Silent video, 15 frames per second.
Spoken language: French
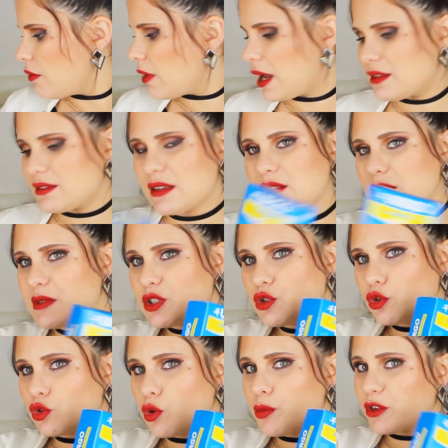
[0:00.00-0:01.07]
voilà ça c'est des
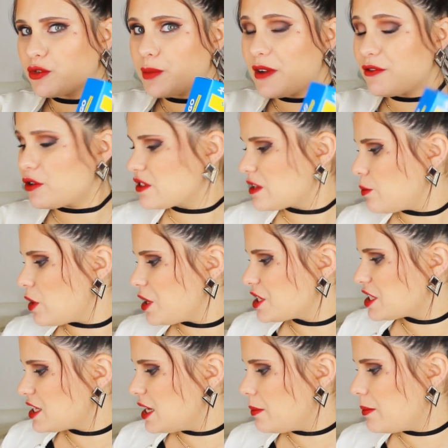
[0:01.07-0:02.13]
choses qu'on pense pas forcément
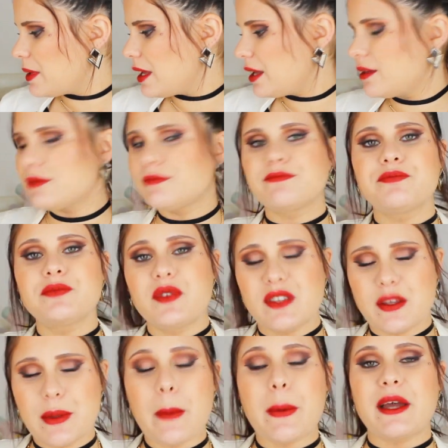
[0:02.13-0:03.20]
acheter mais
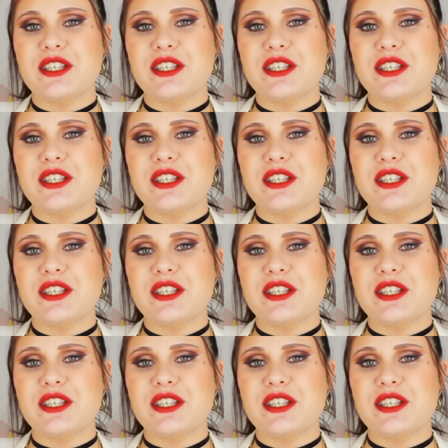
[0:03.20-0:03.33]
c'est bien